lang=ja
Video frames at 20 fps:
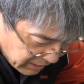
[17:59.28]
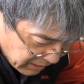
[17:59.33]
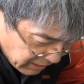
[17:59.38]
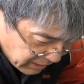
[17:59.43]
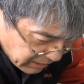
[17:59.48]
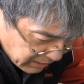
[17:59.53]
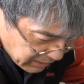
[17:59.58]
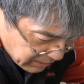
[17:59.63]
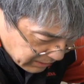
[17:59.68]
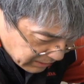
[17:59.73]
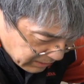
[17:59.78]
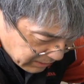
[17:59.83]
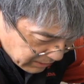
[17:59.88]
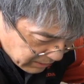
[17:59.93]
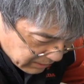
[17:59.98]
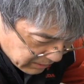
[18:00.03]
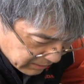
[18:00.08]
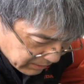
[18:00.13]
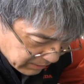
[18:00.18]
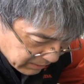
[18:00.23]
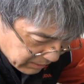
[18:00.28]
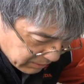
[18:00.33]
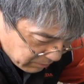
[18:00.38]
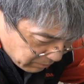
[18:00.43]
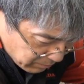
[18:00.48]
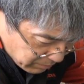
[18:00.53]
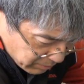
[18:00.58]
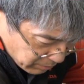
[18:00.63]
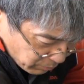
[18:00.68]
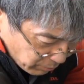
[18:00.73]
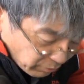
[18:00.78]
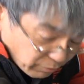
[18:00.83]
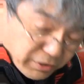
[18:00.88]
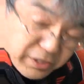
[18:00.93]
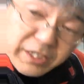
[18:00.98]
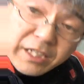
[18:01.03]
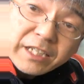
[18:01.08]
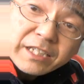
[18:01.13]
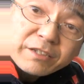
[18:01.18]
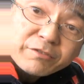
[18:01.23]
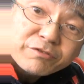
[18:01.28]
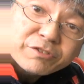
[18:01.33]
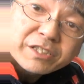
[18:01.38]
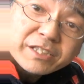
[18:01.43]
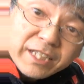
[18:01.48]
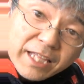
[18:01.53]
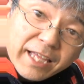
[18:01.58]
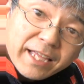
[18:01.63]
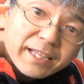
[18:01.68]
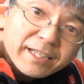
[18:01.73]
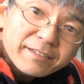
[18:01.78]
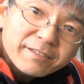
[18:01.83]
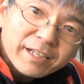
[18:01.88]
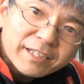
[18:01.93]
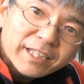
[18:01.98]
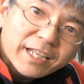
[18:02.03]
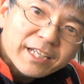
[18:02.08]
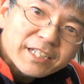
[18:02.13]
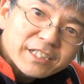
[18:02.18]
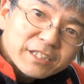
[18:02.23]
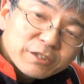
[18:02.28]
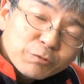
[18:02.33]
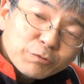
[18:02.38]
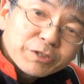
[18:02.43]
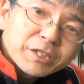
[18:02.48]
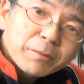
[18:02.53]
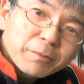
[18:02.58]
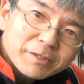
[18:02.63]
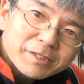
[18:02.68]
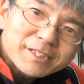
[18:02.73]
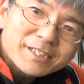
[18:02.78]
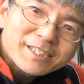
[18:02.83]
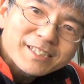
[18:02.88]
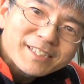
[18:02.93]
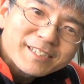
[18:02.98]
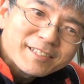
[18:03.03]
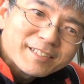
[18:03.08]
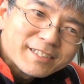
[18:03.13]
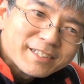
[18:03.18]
はい、でこれをきれいに拭いてで新しいのを入れます